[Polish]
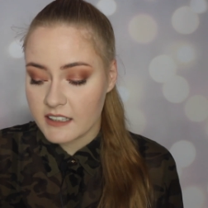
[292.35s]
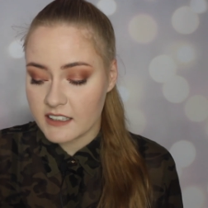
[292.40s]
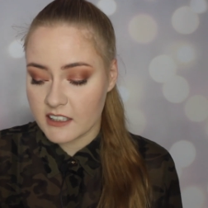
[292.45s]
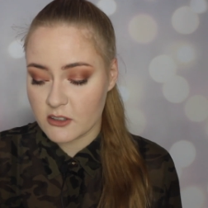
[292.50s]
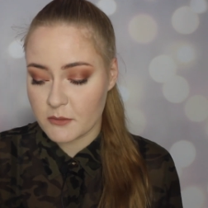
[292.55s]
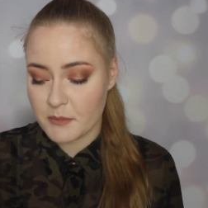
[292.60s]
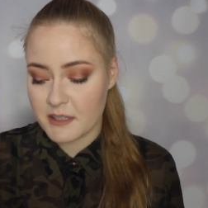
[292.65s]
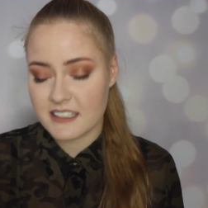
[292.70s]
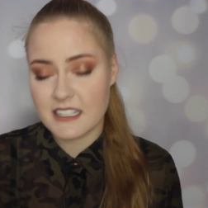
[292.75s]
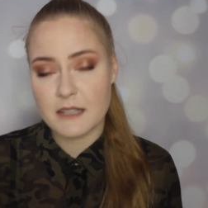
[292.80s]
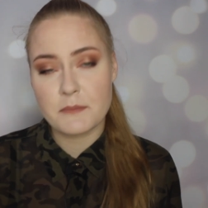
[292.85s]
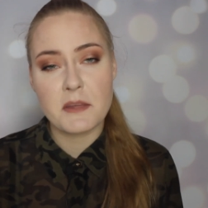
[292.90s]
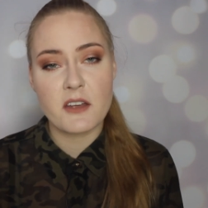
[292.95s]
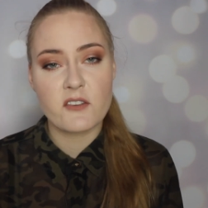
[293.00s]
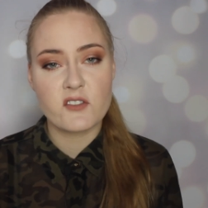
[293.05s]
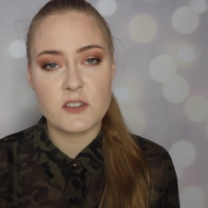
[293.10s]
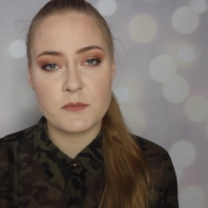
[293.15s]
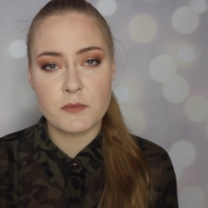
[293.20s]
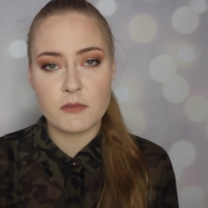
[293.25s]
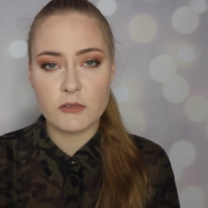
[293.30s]
natomiast ten
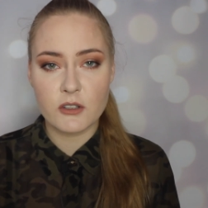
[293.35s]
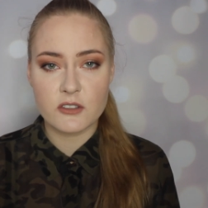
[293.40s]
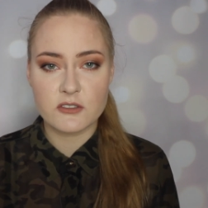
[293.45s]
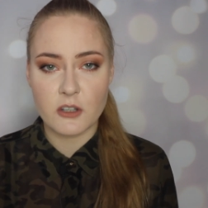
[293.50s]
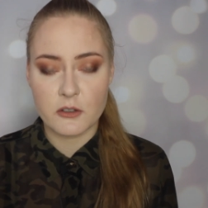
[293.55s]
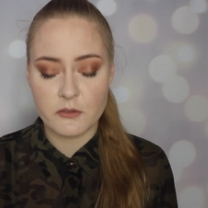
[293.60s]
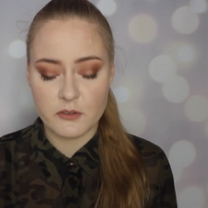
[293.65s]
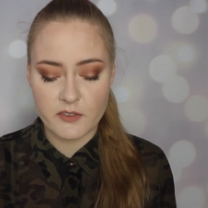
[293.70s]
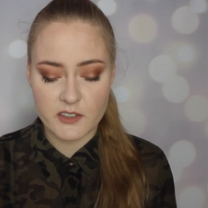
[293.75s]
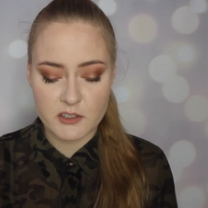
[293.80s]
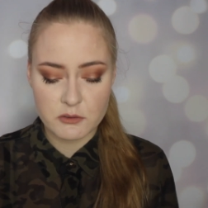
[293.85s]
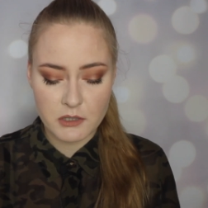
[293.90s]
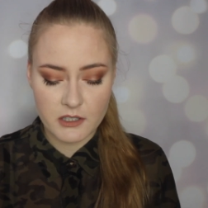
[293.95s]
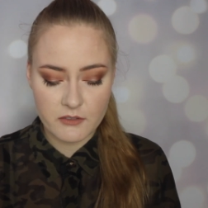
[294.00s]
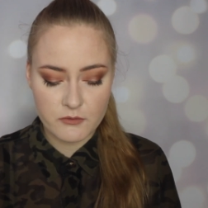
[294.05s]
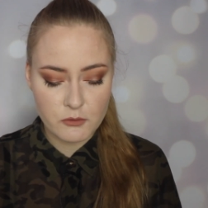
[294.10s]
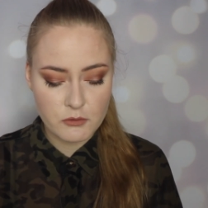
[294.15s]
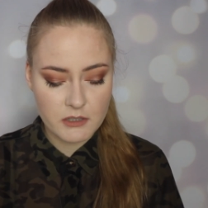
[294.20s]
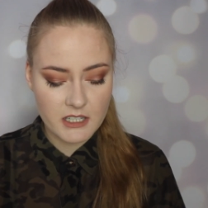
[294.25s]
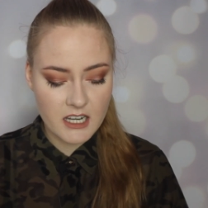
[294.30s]
pierwszy był losowy, więc
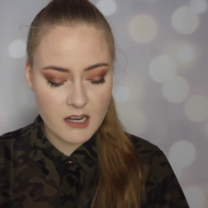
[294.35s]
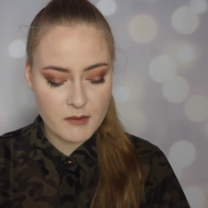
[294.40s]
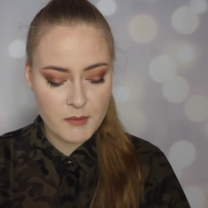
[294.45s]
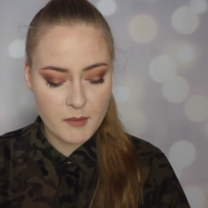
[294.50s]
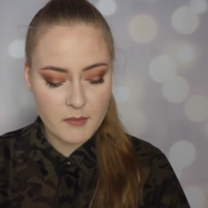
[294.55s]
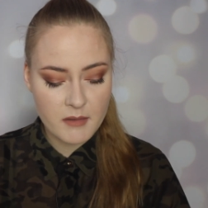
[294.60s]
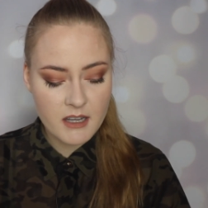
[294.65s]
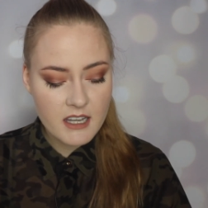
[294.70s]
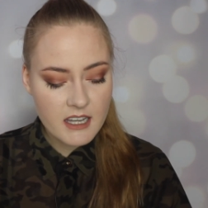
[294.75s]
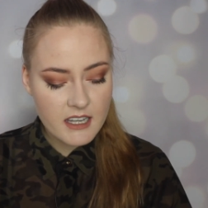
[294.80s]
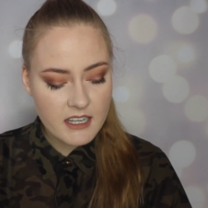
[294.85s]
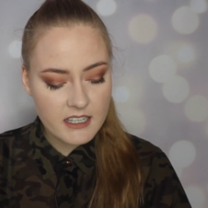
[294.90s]
tutaj w ogóle nie mam,